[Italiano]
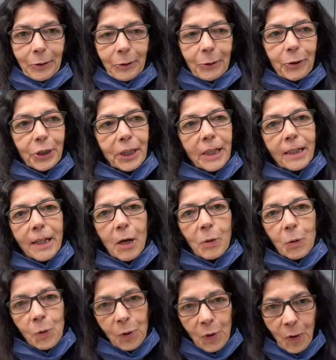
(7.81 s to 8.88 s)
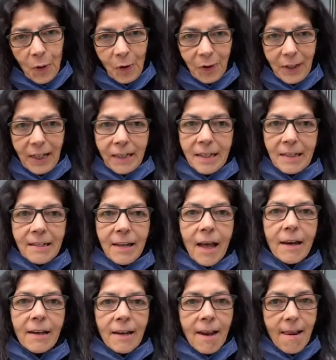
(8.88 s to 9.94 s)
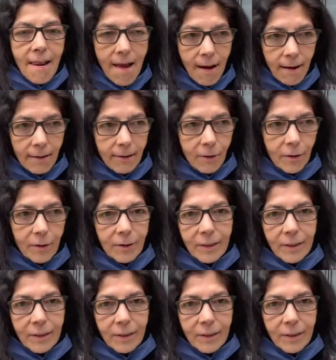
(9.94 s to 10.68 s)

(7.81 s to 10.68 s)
Uscire da uno ed entrare nell'altro.